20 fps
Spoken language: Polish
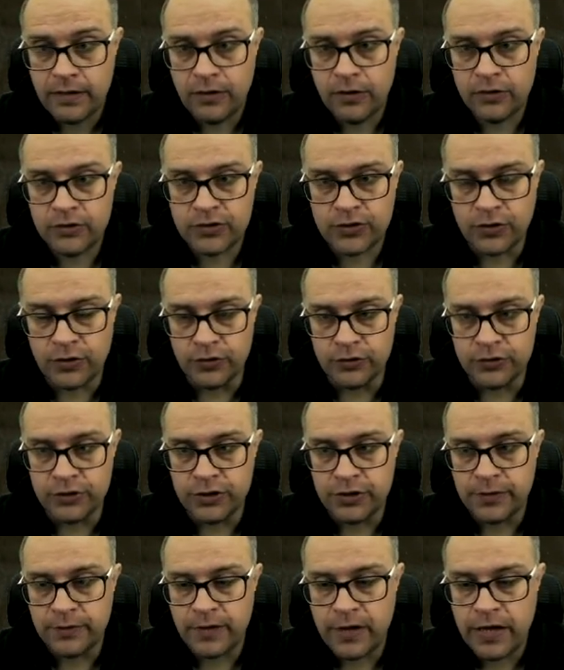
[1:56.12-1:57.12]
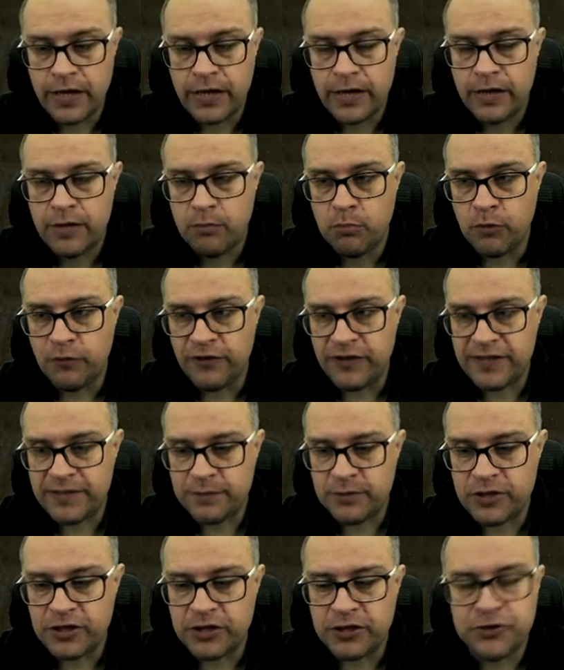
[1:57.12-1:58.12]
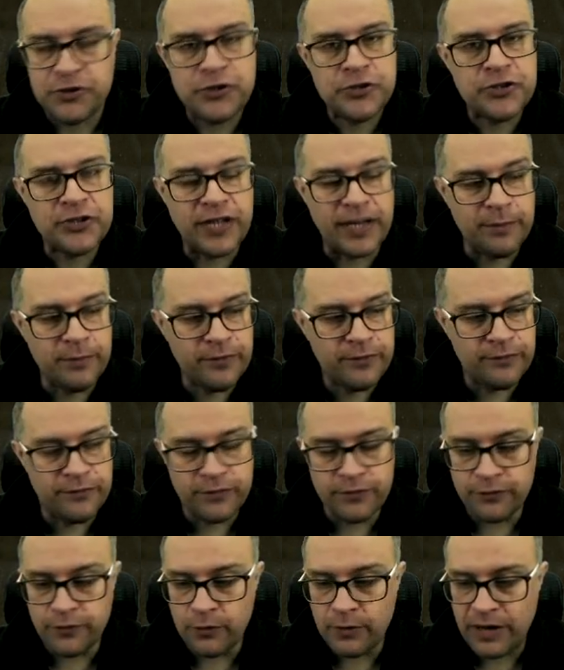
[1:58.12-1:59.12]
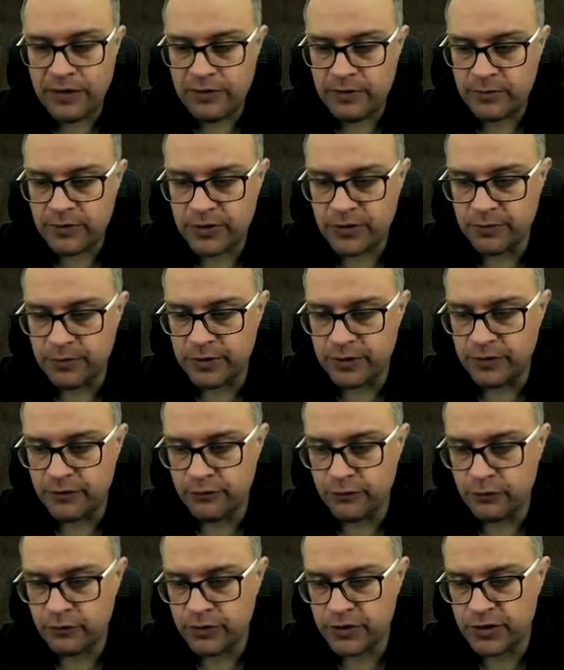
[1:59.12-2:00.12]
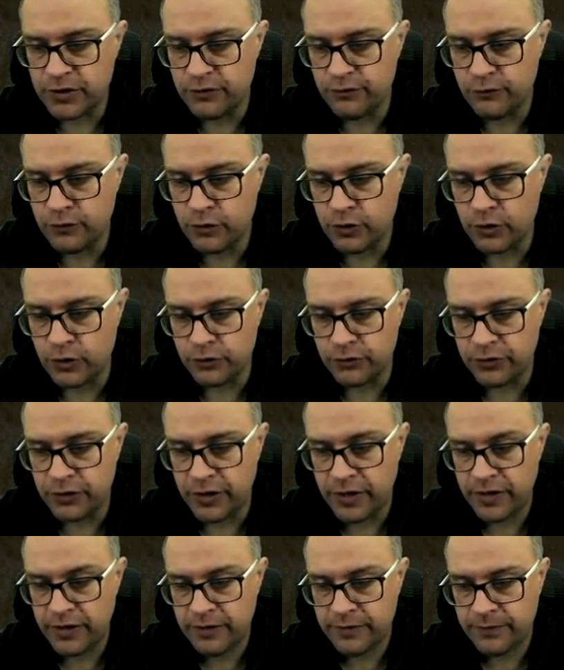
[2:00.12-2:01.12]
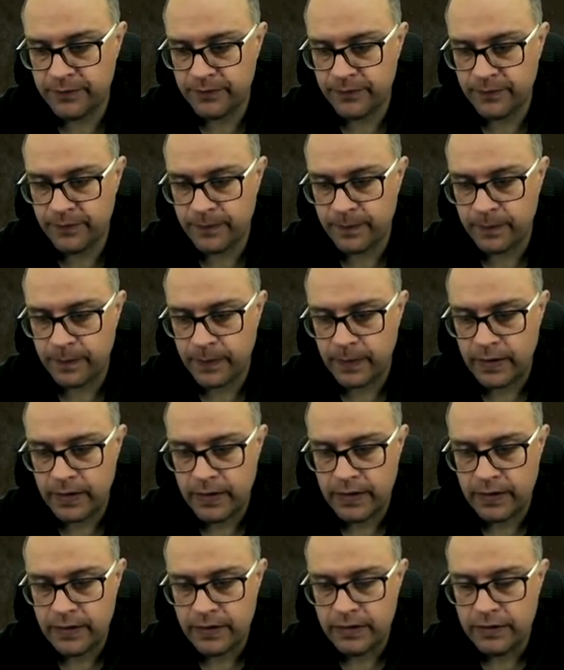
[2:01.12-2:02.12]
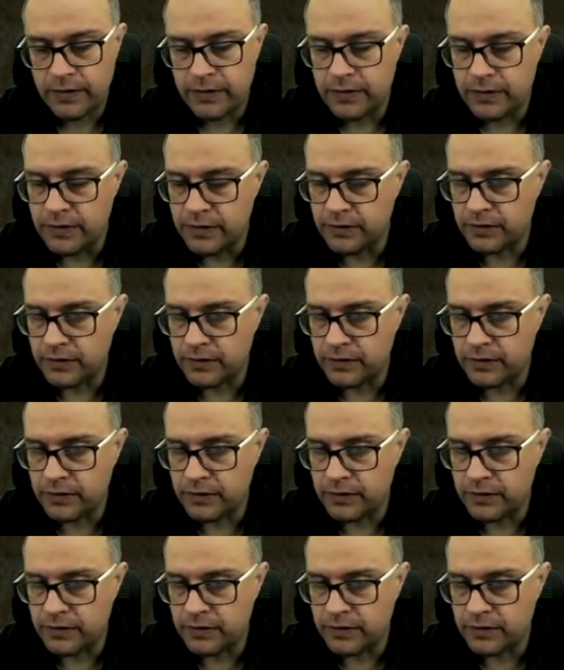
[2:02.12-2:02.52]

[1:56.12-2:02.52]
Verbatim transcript: O co chodzi? Powiedzmy, że gdzieś tam wywołałem sobie tę funkcję dwukrotnie i